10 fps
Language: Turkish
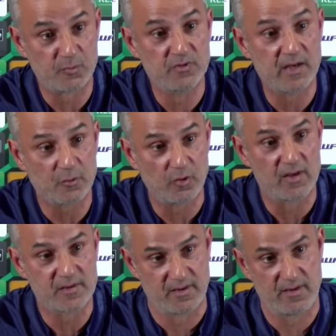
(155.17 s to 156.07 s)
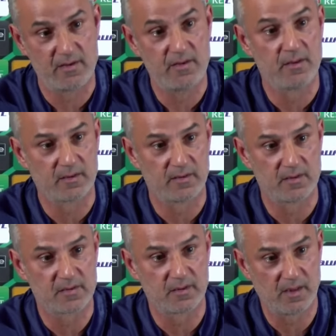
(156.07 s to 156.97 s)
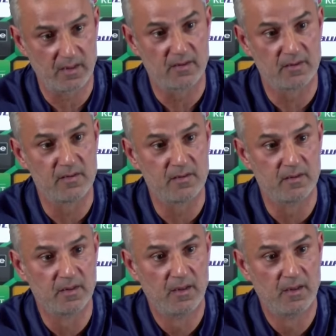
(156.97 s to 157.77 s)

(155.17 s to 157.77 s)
Bunlar kolay şeyler değil arkadaşlar. Hakikaten değil.